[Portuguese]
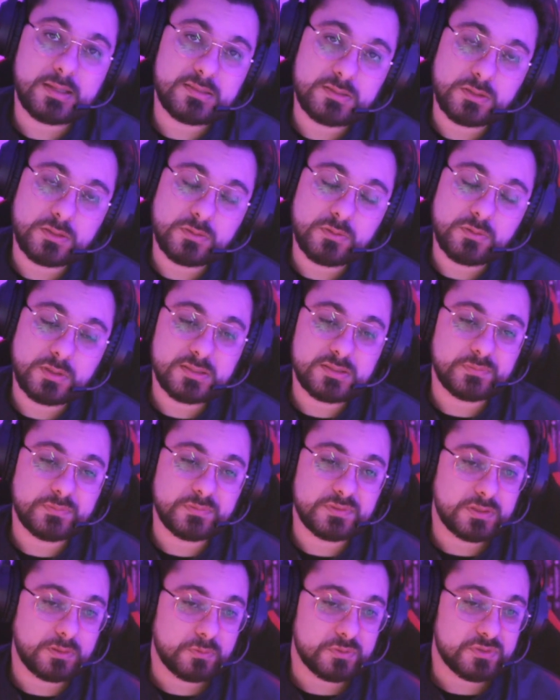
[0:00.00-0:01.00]
segurança e você
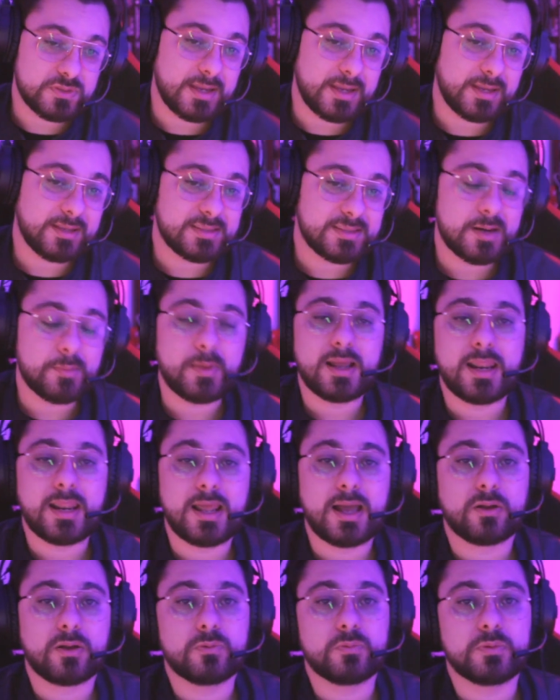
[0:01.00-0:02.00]
consegue trabalhar
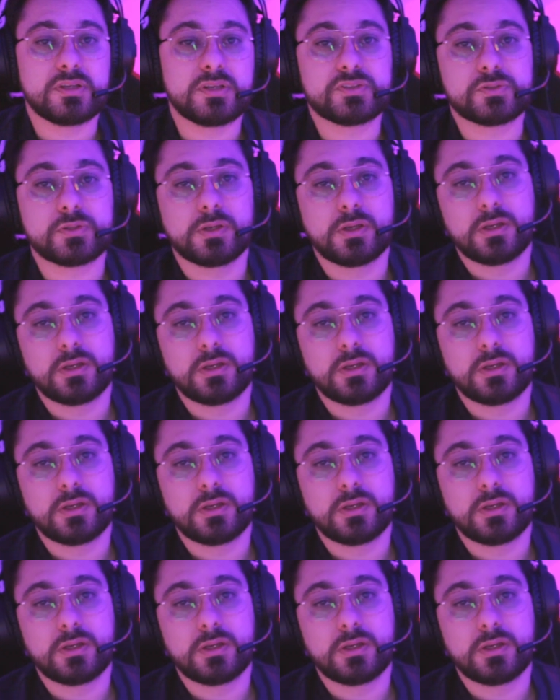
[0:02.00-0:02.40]
com isso.